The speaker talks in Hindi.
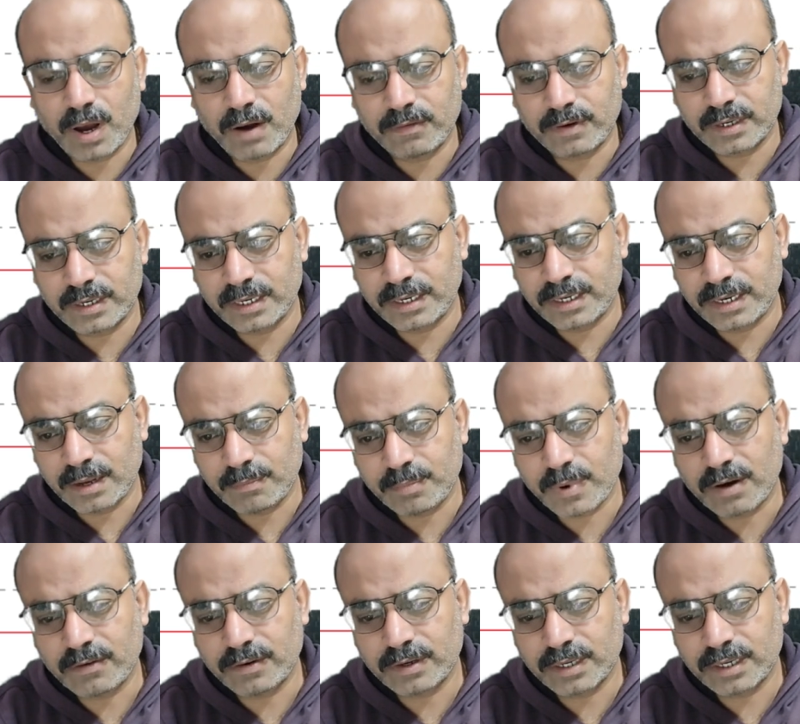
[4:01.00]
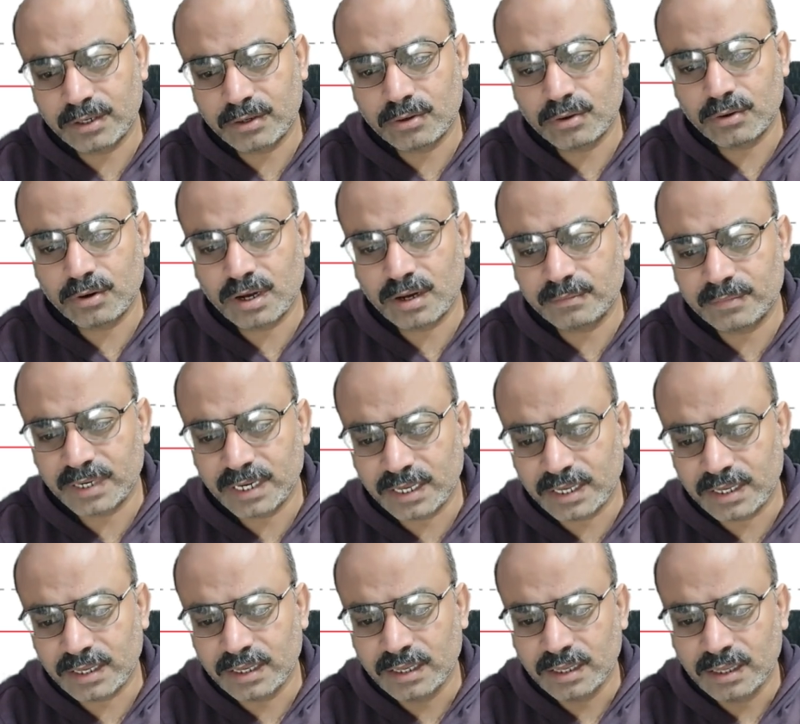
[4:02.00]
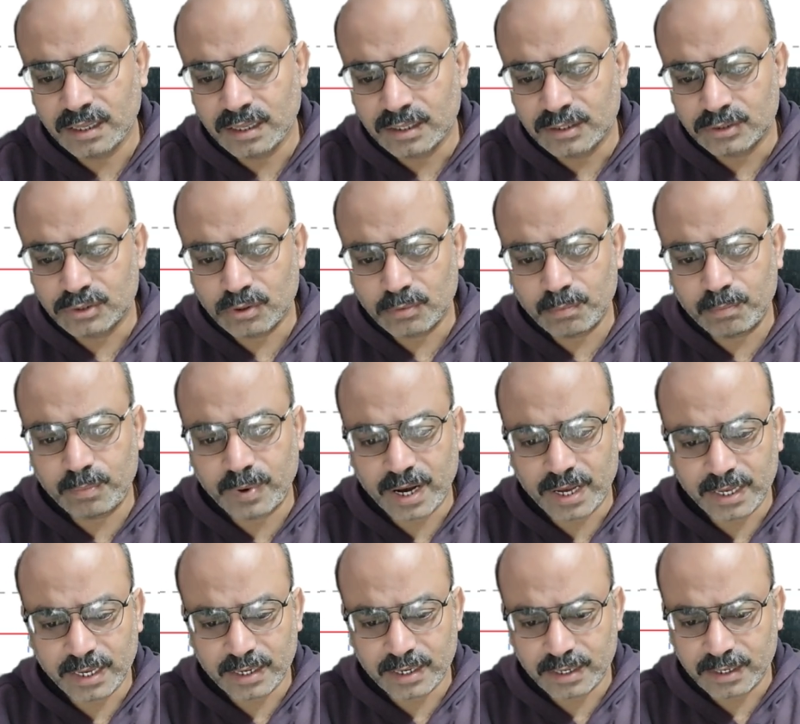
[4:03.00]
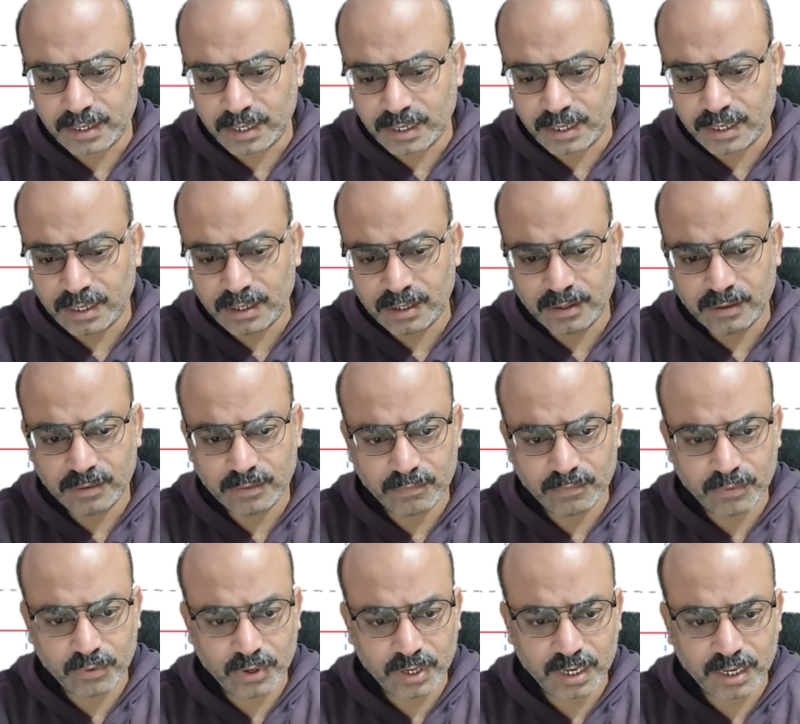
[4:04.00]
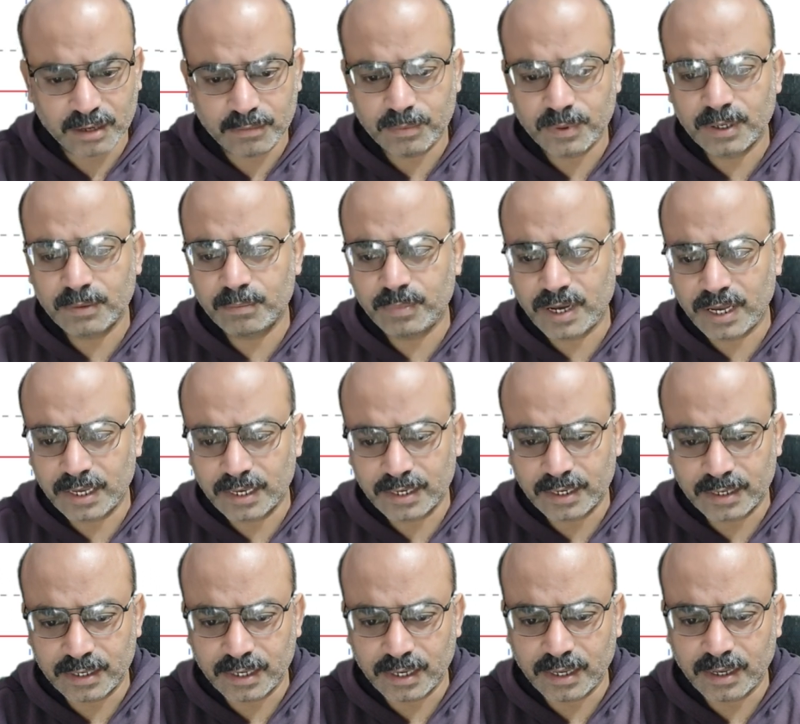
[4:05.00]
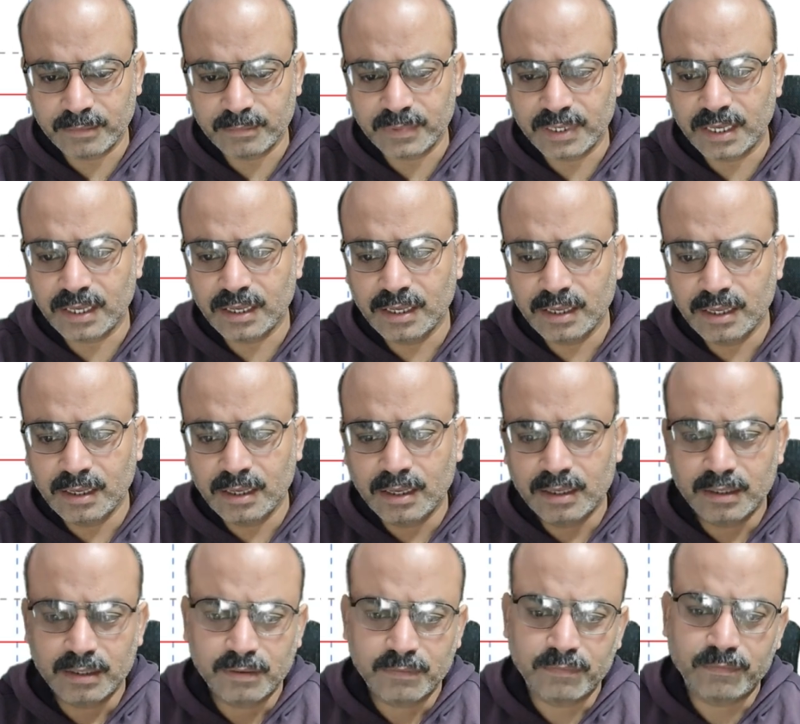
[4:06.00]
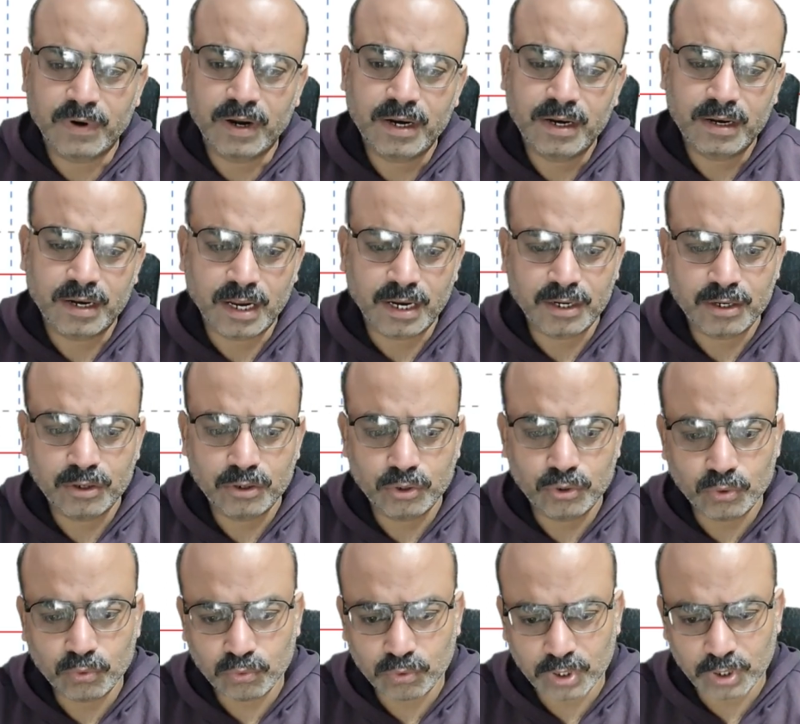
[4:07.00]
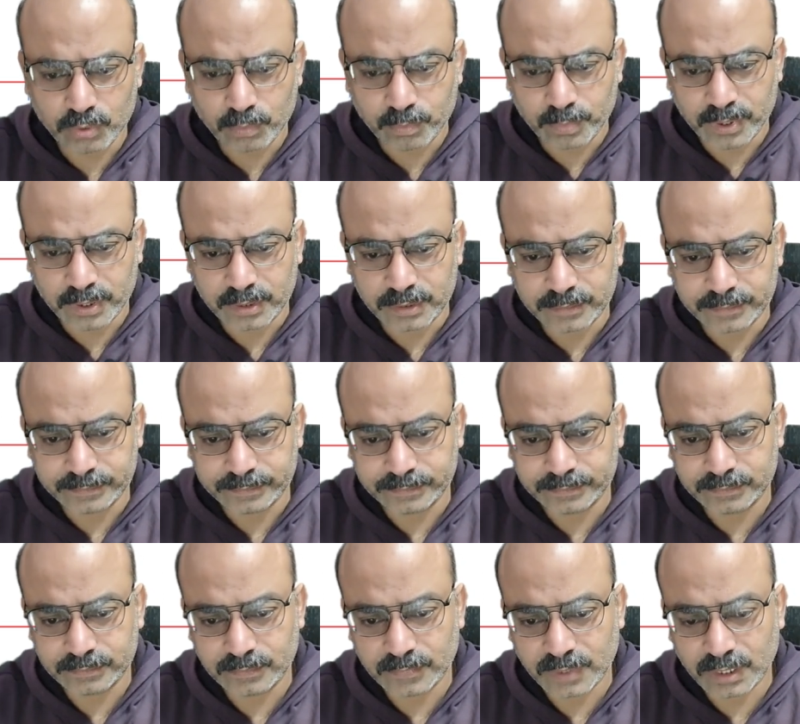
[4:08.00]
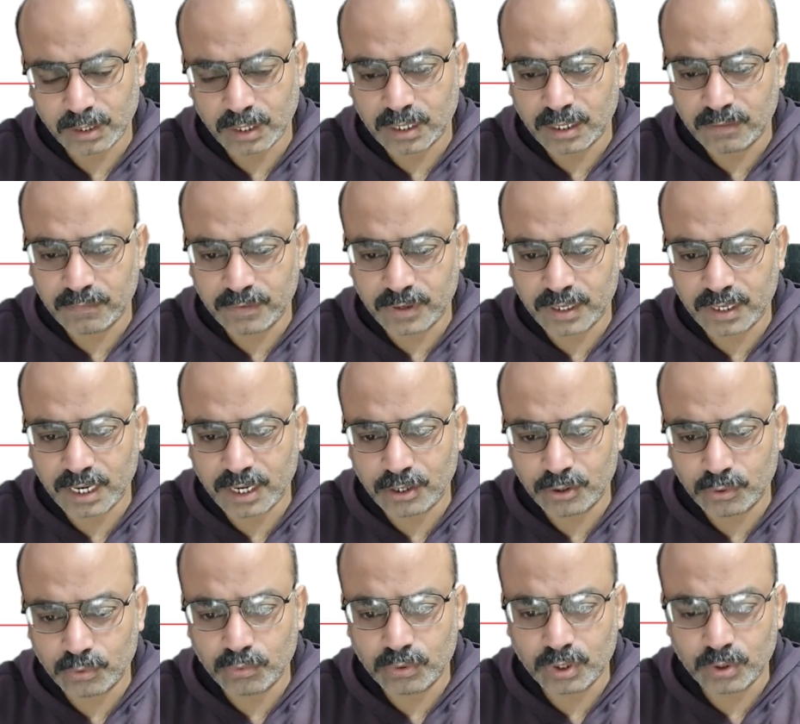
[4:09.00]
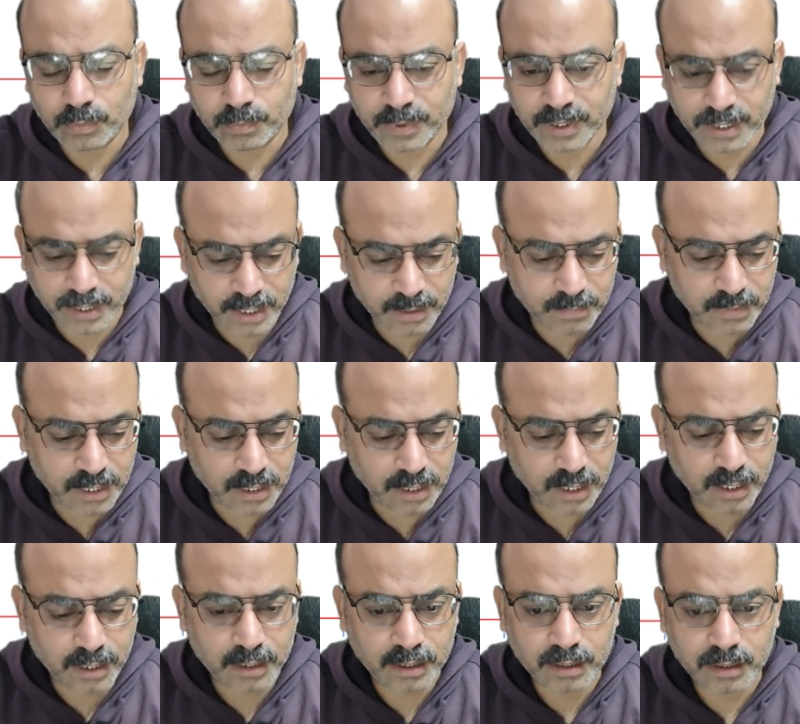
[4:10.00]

पावर ग्रिड है पावर ग्रिड को हमने जो बाय करना है वो लगभग बाय करना है हमने 192 के ऊपर अगर 192 के ऊपर नहीं मिला